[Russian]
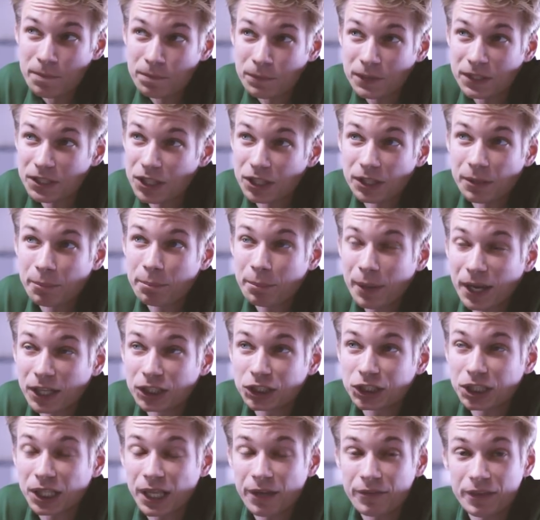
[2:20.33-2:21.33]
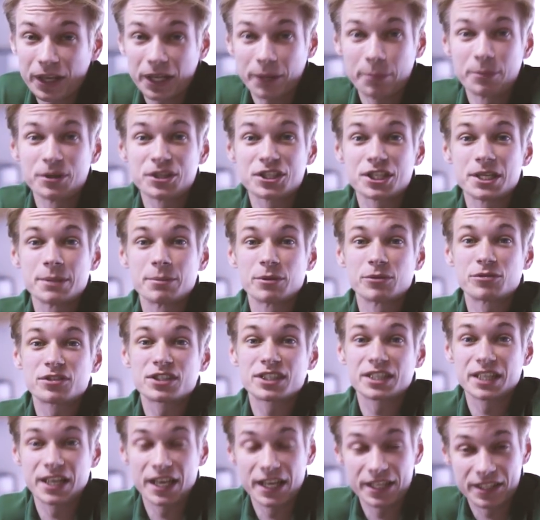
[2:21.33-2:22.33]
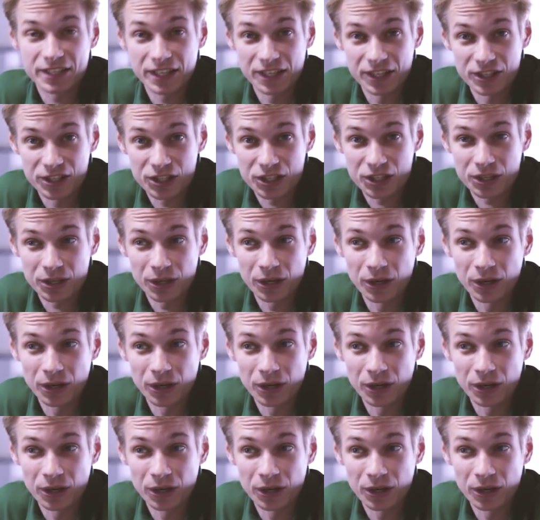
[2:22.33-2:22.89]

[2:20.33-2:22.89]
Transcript: Где-то пять человек. Мы с ними встретились э,